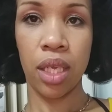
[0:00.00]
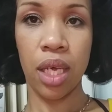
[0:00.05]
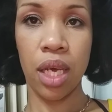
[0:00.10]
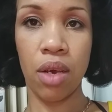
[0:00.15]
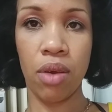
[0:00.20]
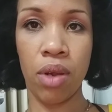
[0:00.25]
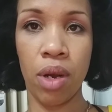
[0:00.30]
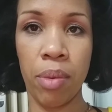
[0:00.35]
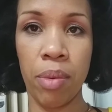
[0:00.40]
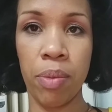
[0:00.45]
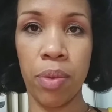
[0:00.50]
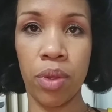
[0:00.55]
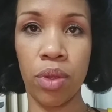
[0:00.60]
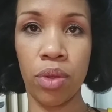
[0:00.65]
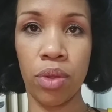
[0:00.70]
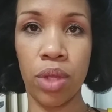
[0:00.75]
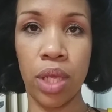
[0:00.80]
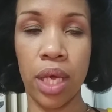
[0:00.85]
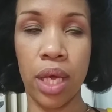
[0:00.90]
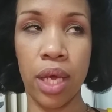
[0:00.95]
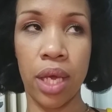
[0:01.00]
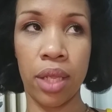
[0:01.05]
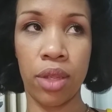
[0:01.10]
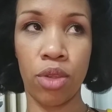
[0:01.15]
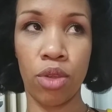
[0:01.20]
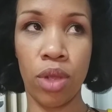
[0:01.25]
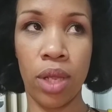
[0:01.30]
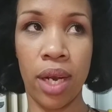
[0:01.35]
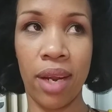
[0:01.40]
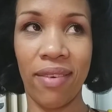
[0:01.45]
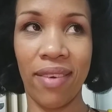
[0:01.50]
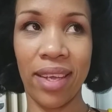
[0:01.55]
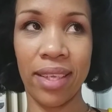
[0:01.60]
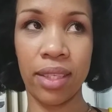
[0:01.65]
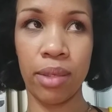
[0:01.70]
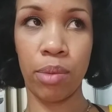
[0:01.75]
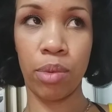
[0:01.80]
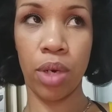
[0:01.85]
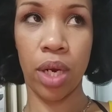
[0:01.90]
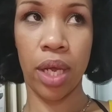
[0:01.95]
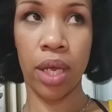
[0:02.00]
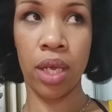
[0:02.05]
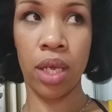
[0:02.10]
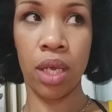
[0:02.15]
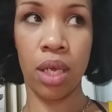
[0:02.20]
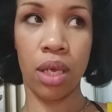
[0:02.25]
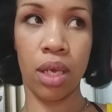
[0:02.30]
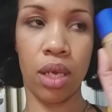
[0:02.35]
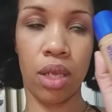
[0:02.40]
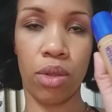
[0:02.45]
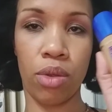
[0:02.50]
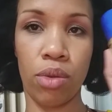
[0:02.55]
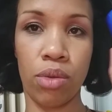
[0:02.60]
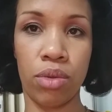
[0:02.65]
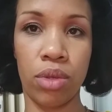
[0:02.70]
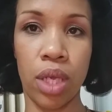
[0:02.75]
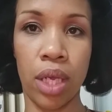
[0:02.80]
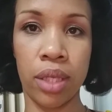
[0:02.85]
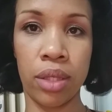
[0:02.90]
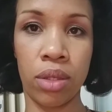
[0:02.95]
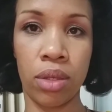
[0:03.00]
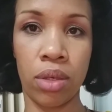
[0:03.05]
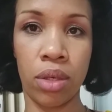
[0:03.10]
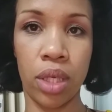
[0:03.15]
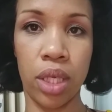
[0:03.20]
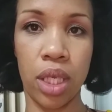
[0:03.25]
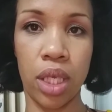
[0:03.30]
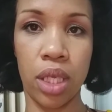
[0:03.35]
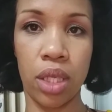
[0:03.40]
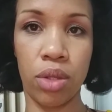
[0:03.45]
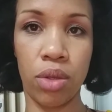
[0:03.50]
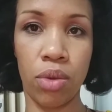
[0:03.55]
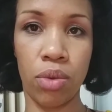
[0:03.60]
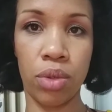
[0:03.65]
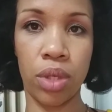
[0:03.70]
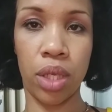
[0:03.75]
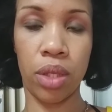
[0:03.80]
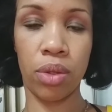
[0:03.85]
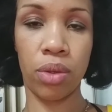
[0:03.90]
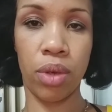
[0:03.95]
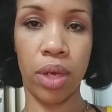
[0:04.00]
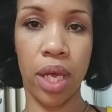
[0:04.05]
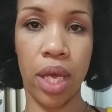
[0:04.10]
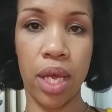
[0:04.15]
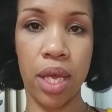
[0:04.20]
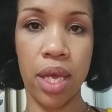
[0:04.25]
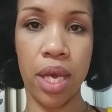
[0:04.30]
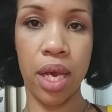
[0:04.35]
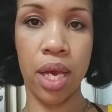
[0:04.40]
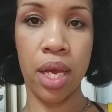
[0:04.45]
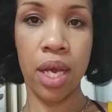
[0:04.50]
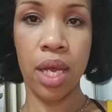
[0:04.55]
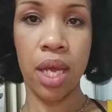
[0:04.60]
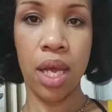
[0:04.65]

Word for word: Ahora mismo dejé toda la base por ahí que estoy usando y estoy usando ella.